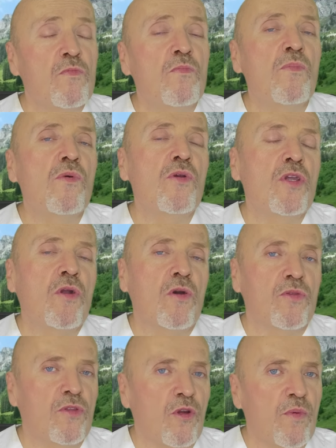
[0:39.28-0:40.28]
muy
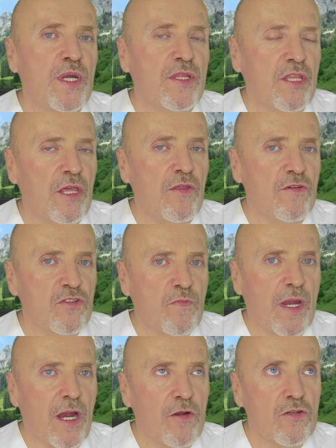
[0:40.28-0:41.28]
controvertidos
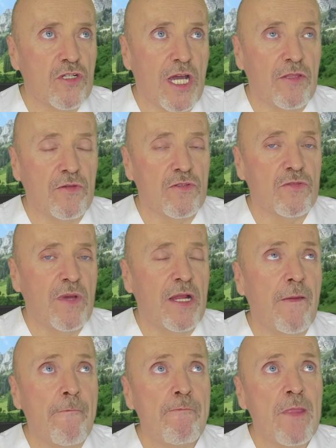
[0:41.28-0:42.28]
para los gatos,
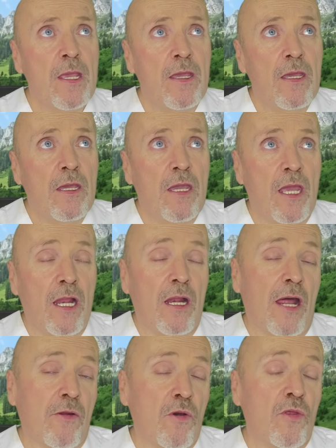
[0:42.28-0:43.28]
¿vale? El
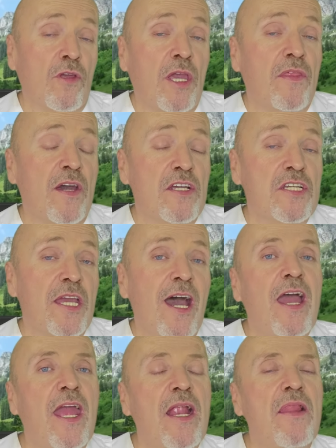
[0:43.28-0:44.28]
arroz quizás
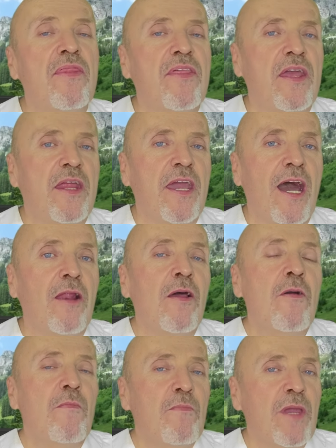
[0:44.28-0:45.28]
sea el
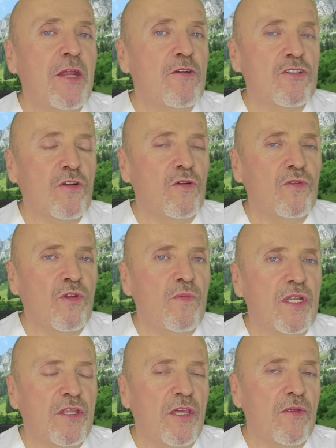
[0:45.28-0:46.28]
cereal menos
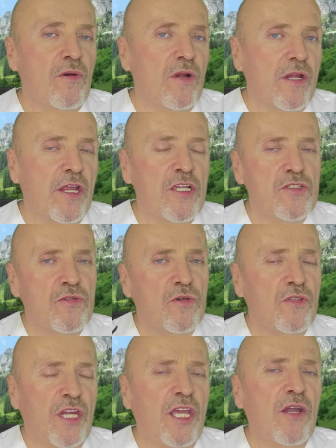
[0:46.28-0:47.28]
controvertido, el resto,
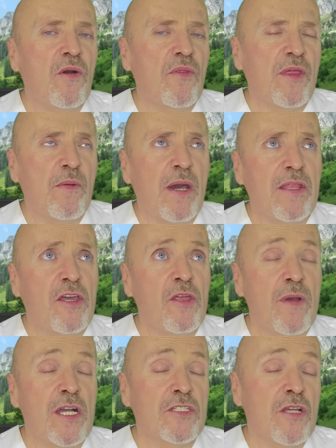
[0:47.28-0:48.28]
trigo, cebada y
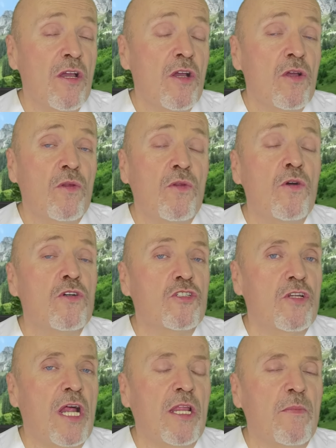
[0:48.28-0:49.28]
demás, no
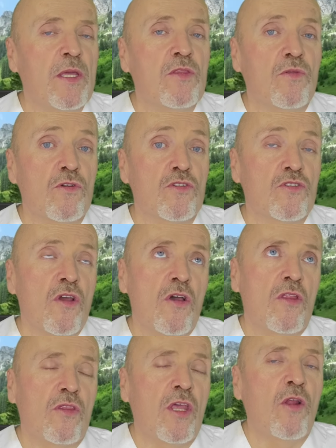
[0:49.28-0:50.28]
son alimentos
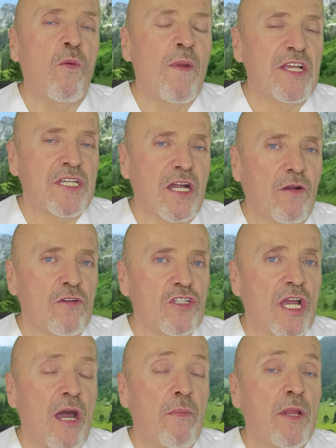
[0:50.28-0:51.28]
de lo más
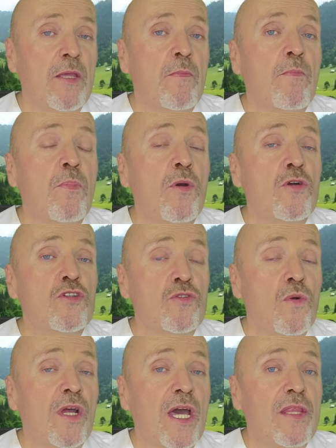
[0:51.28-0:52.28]
aconsejable por
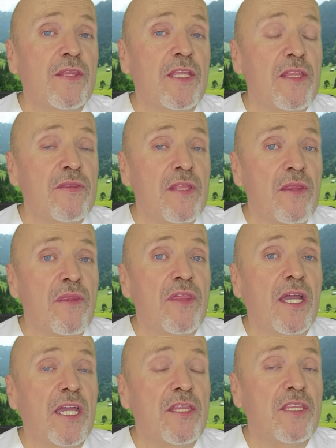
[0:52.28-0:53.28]
su gran
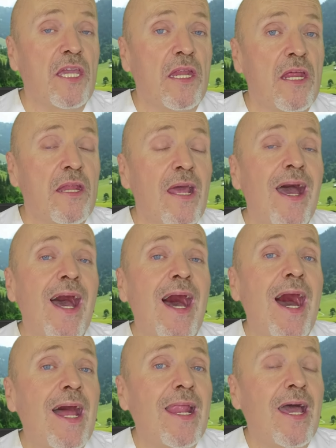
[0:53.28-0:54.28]
tendencia que tienen
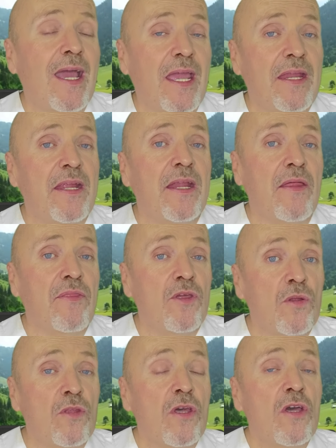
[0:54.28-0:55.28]
a la
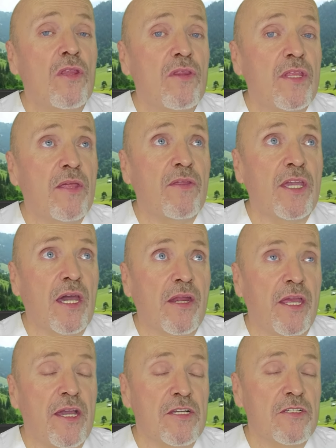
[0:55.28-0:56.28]
generación de
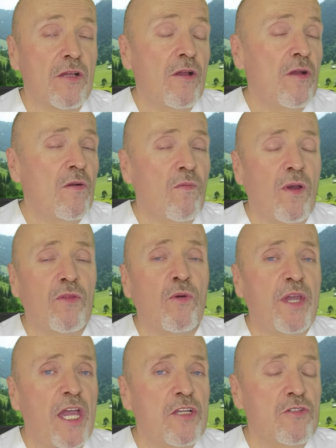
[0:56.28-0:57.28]
diarreas. Cuando
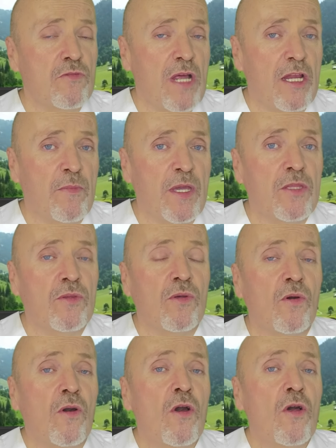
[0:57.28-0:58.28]
veáis un alimento